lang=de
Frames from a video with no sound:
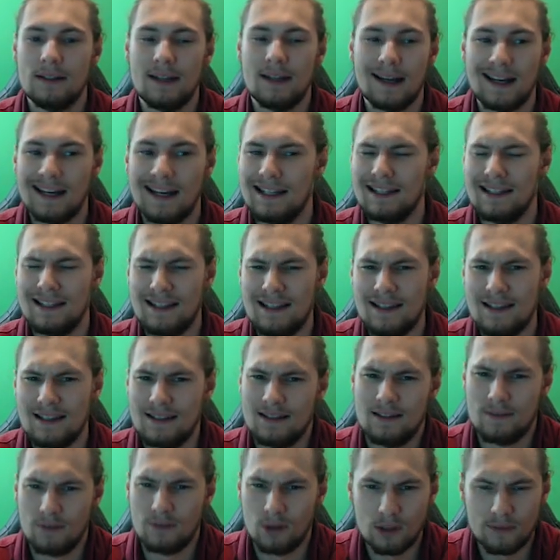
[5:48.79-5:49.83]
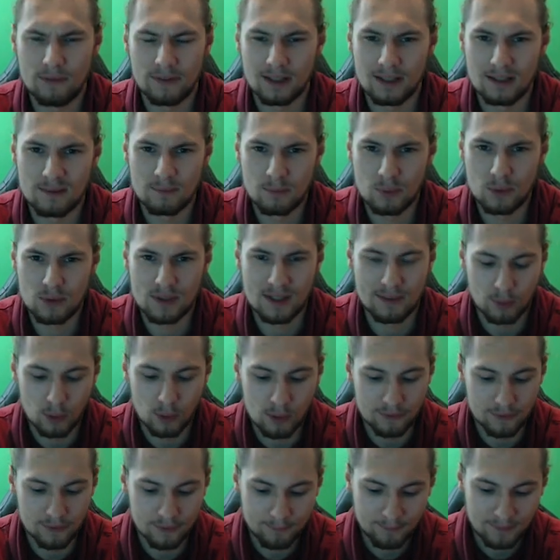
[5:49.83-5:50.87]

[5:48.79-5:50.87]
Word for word: ja, äh, ein Wolf halt, ein böser Wolf.